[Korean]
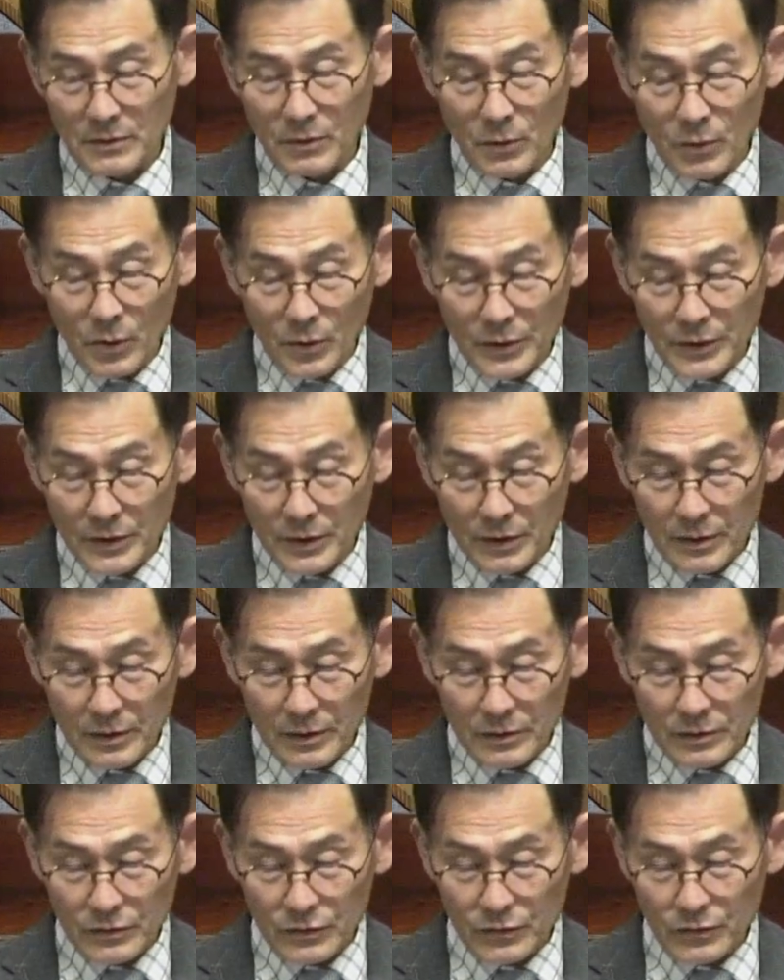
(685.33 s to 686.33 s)
오히려
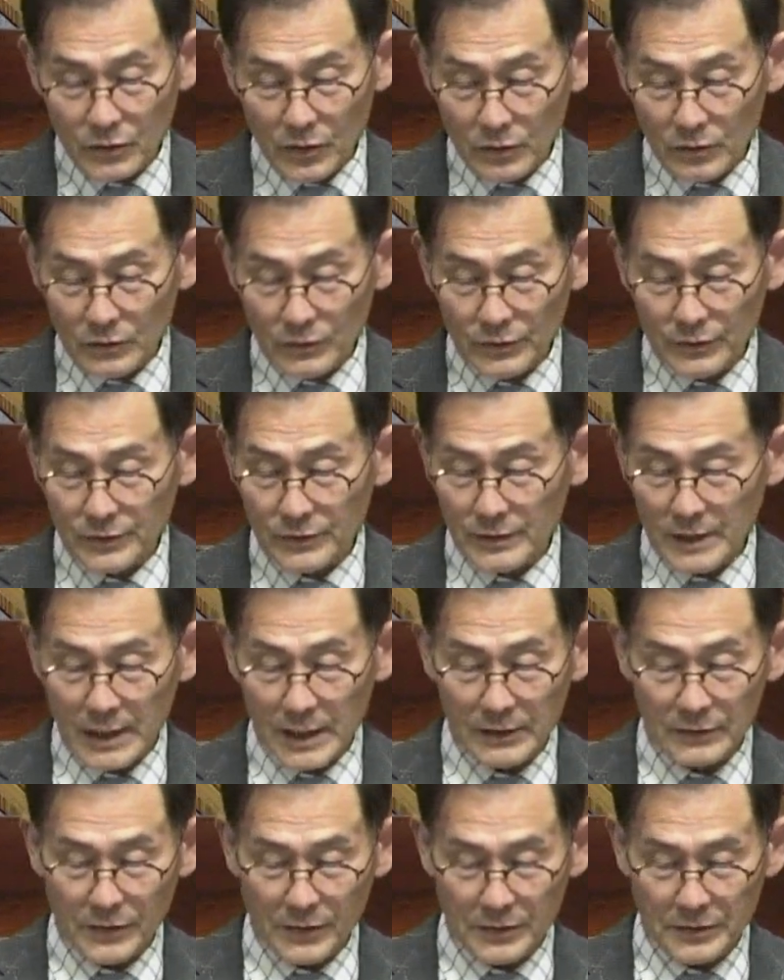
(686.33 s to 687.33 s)
수종을 두는
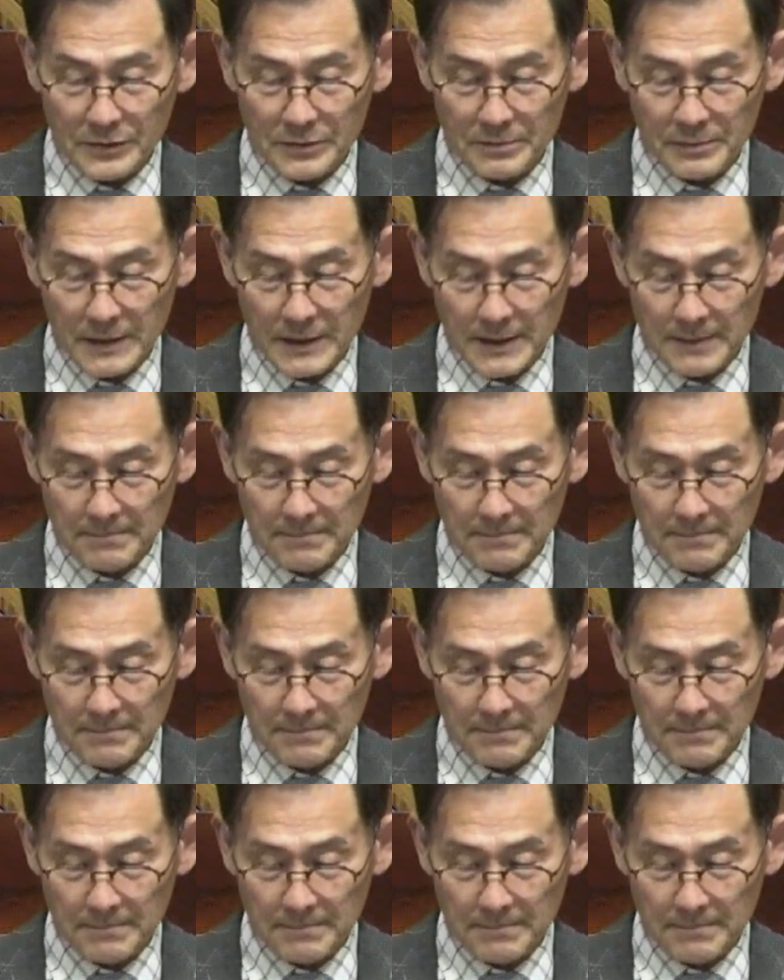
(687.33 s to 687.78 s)
자가 되었습니다.